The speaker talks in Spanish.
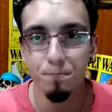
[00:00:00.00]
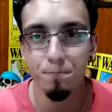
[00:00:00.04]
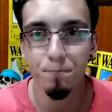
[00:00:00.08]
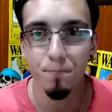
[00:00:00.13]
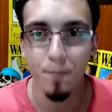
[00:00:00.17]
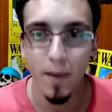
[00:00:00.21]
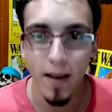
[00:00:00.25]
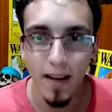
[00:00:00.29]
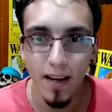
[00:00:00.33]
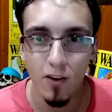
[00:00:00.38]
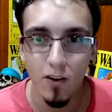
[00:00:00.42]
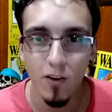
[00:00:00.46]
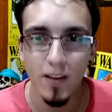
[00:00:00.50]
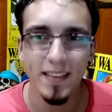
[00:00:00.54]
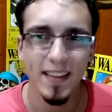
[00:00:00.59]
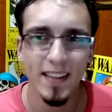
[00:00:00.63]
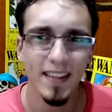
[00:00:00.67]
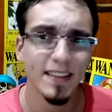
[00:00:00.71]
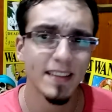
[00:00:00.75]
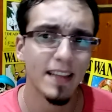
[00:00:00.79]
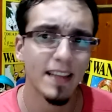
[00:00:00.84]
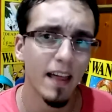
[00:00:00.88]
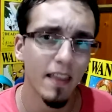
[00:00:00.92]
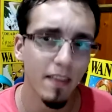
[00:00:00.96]
pero
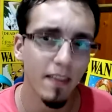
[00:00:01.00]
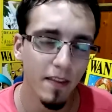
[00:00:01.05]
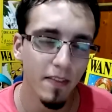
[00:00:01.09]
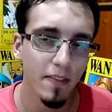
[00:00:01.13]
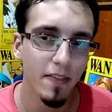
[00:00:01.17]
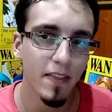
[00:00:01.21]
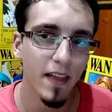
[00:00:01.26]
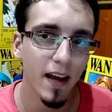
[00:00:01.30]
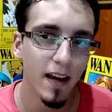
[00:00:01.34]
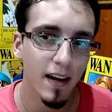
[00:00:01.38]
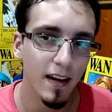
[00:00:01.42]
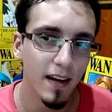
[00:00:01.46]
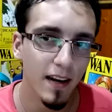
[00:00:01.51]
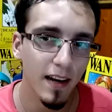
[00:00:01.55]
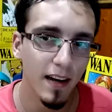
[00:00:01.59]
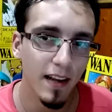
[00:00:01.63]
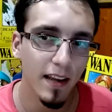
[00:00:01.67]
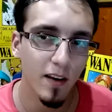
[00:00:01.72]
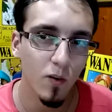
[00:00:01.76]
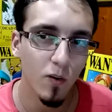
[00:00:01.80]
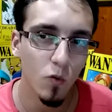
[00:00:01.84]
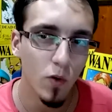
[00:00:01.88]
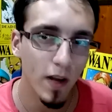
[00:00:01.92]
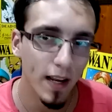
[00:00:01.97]
intentad
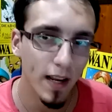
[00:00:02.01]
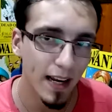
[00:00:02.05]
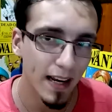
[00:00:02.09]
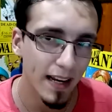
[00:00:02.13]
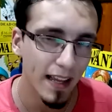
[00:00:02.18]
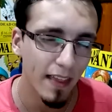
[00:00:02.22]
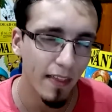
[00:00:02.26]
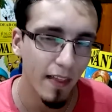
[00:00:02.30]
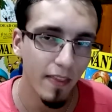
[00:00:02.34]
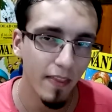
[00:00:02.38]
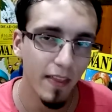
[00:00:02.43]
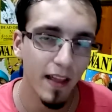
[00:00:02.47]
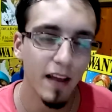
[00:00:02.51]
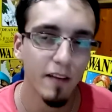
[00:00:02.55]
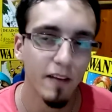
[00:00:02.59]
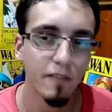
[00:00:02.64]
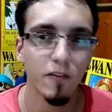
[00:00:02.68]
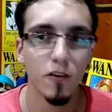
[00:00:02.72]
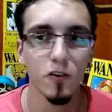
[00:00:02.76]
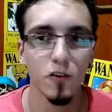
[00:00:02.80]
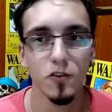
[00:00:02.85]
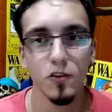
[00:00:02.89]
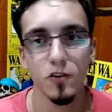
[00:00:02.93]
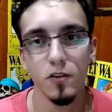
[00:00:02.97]
darle una calidad a la
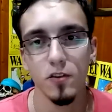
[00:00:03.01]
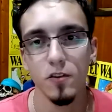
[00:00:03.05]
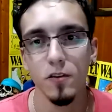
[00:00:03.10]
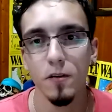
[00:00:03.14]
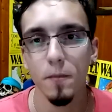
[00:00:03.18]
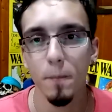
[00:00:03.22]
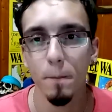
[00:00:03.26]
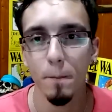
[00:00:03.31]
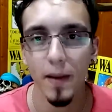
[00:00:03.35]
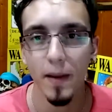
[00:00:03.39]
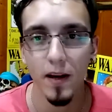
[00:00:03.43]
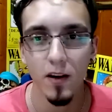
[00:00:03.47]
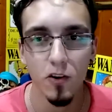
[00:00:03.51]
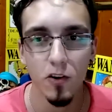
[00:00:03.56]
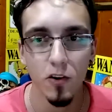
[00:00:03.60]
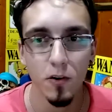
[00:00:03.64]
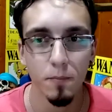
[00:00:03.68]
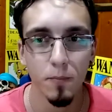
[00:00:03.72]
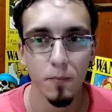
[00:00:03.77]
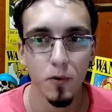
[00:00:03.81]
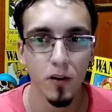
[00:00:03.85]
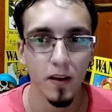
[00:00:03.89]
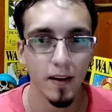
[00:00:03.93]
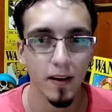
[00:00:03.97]
foto mejor
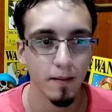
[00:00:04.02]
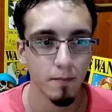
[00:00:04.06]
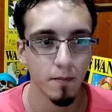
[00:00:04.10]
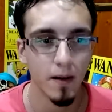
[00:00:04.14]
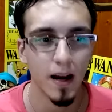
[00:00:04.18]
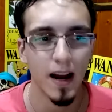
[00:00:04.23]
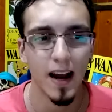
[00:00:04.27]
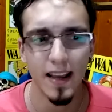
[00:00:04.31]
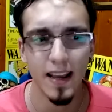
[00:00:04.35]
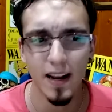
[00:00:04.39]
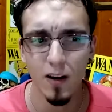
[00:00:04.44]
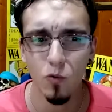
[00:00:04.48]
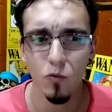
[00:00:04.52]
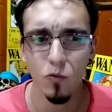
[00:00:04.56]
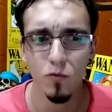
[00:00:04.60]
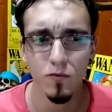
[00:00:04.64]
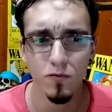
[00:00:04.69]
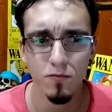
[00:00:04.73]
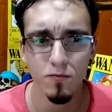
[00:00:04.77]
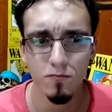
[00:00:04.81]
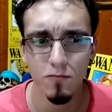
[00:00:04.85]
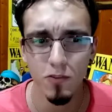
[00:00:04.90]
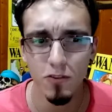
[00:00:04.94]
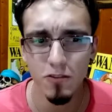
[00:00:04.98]
porque hay
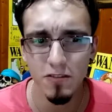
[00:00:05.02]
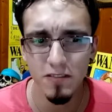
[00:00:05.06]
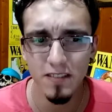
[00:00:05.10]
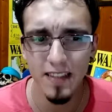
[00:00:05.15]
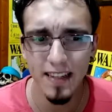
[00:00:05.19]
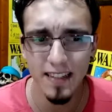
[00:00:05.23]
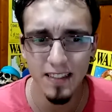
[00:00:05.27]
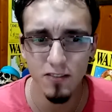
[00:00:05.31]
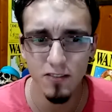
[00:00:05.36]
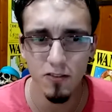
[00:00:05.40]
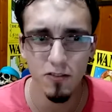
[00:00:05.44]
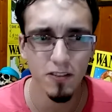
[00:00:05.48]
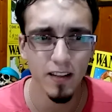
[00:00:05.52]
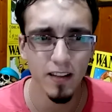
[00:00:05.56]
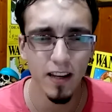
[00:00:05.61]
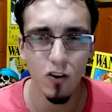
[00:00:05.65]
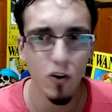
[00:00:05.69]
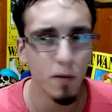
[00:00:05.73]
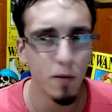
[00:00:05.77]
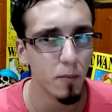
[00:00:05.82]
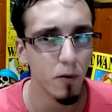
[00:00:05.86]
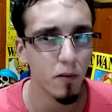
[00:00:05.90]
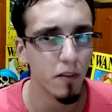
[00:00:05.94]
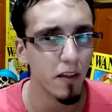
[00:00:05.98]
algunos textos que no
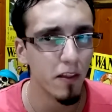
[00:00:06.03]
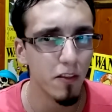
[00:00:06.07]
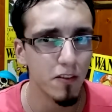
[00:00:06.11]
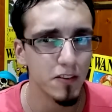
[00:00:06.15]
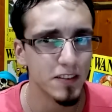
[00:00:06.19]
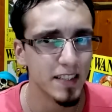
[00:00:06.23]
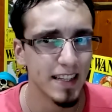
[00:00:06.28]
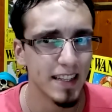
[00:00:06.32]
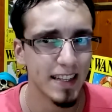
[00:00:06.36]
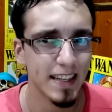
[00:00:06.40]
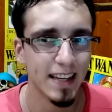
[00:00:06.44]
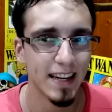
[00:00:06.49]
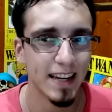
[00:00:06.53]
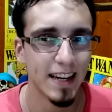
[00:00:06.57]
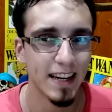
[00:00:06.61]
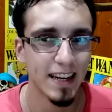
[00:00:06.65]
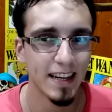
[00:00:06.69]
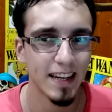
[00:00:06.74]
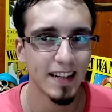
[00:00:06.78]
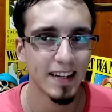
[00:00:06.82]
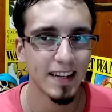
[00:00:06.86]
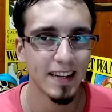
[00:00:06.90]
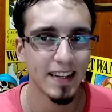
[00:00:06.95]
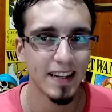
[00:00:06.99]
he podido siquiera
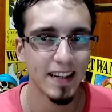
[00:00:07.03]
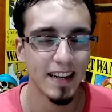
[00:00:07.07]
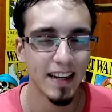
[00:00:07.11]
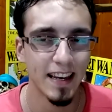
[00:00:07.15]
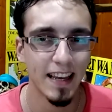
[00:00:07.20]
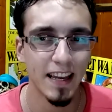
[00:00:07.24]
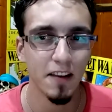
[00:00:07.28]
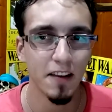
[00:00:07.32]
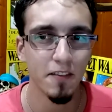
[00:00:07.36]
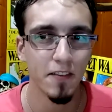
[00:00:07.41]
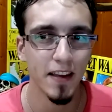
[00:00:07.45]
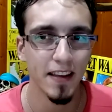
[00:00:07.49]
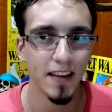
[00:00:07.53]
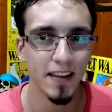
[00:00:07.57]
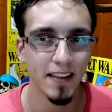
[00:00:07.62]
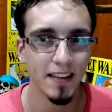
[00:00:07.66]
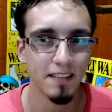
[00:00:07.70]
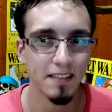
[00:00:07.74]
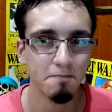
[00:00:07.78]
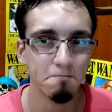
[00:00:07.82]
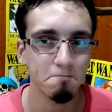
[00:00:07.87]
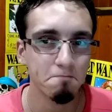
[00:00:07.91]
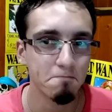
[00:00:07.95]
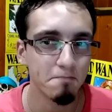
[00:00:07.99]
eh, leer bien
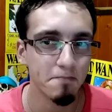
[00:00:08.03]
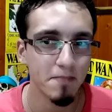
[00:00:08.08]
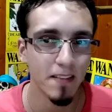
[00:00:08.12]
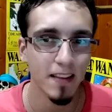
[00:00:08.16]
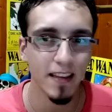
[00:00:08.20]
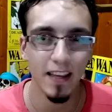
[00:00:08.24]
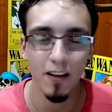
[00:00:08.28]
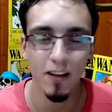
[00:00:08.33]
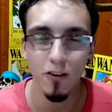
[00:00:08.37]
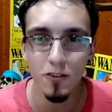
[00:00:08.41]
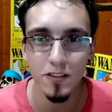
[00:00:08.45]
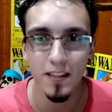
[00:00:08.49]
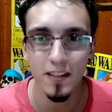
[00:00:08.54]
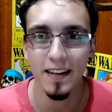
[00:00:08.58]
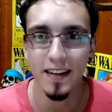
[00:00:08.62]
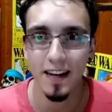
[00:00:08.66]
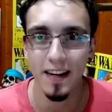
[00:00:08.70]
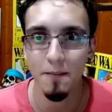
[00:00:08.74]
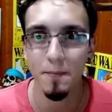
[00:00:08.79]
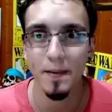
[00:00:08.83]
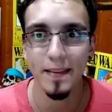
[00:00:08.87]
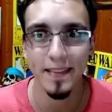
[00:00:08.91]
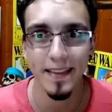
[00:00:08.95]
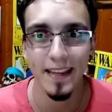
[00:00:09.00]
y no sé
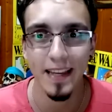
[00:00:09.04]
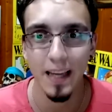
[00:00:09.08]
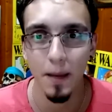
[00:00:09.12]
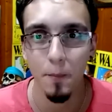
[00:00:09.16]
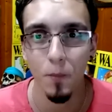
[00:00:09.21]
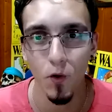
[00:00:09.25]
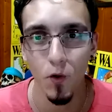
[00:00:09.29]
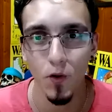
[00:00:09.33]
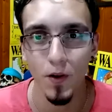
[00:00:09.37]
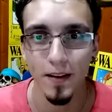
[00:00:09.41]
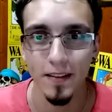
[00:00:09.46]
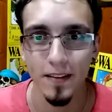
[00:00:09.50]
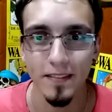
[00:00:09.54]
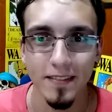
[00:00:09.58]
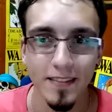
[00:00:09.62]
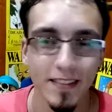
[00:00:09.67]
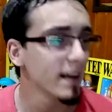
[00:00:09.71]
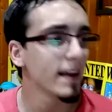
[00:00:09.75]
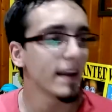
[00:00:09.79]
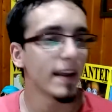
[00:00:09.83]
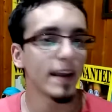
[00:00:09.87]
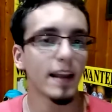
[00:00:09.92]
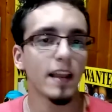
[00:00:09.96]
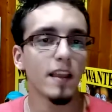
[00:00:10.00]
realmente qué ponen.
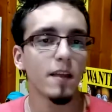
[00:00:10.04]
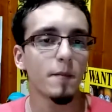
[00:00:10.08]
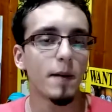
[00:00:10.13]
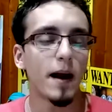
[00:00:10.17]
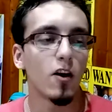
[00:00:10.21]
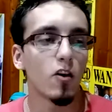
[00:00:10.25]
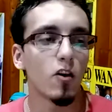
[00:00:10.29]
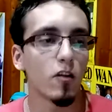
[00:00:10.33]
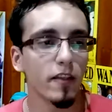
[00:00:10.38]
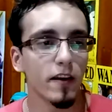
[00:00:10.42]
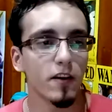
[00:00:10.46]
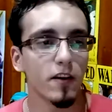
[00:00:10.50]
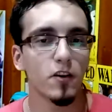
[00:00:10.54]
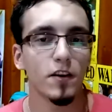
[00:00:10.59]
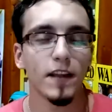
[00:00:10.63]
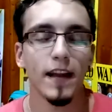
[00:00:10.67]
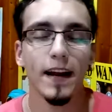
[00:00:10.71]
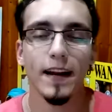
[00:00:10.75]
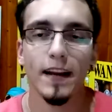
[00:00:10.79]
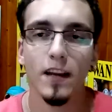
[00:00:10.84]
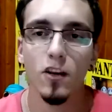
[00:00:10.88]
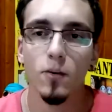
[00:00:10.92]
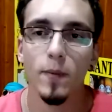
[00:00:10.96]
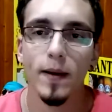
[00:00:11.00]
Y nada más, os dejo ya,
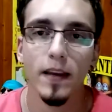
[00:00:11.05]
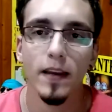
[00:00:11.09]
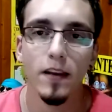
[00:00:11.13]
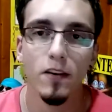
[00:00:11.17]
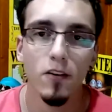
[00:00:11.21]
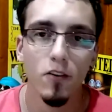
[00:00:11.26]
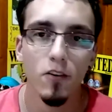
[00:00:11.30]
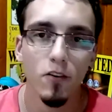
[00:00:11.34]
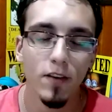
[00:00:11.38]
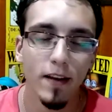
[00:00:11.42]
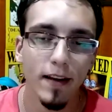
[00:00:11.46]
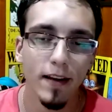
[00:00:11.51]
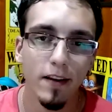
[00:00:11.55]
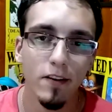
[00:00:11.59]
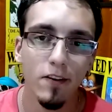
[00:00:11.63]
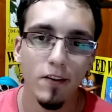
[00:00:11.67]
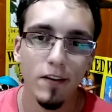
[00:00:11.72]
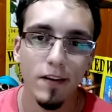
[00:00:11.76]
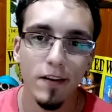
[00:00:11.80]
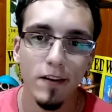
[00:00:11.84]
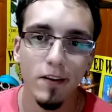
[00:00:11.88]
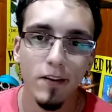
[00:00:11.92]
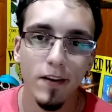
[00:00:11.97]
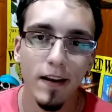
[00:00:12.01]
que no me quiero enrollar, que no
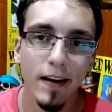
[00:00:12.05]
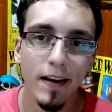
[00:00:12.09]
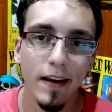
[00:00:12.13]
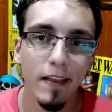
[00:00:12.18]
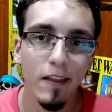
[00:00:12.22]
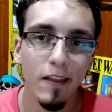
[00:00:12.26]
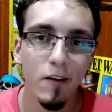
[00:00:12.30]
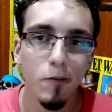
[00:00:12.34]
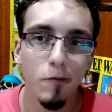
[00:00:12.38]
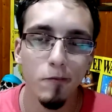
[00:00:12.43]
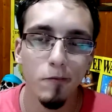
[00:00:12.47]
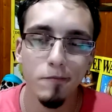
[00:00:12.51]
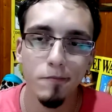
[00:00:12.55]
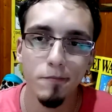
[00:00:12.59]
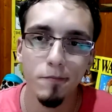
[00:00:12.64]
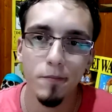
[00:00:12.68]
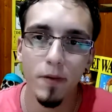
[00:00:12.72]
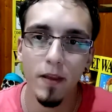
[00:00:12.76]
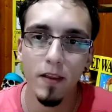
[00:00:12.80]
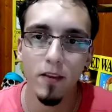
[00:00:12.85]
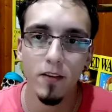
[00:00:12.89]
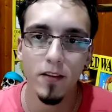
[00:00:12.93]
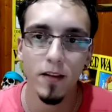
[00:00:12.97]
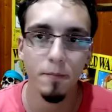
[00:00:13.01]
quiero que quede un
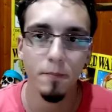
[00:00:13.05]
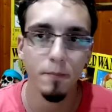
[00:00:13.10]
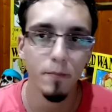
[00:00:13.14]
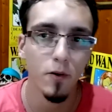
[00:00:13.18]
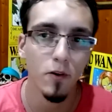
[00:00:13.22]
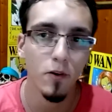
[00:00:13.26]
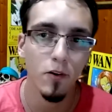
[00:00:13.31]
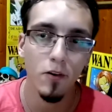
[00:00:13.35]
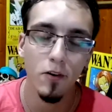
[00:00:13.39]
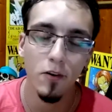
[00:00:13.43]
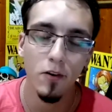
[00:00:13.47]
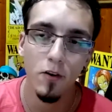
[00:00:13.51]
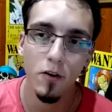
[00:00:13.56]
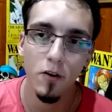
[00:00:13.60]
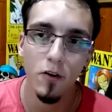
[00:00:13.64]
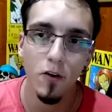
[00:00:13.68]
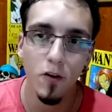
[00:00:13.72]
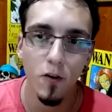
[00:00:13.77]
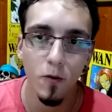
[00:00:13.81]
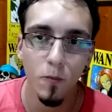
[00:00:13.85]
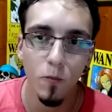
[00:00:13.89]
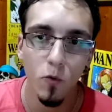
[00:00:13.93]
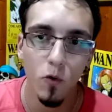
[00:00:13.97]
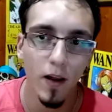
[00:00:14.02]
vídeo
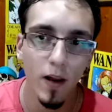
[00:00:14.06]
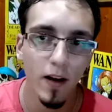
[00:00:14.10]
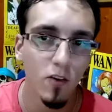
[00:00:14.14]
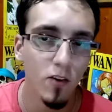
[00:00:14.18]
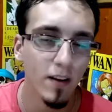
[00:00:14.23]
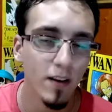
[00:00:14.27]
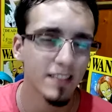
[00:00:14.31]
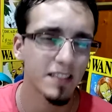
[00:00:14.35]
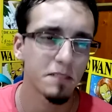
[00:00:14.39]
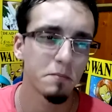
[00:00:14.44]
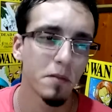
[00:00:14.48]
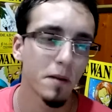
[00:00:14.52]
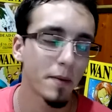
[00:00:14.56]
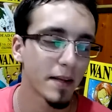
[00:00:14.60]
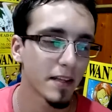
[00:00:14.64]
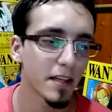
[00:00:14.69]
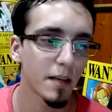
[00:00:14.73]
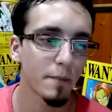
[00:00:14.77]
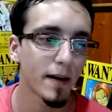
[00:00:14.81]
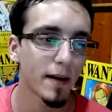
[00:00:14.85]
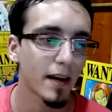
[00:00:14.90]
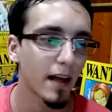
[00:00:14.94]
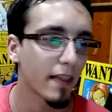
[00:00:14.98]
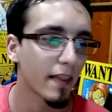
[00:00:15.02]
tampoco muy largo, que simplemente
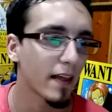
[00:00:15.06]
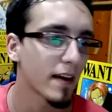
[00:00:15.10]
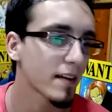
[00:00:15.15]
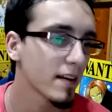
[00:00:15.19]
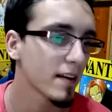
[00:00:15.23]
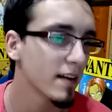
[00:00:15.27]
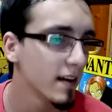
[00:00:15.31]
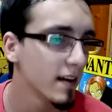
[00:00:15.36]
para dar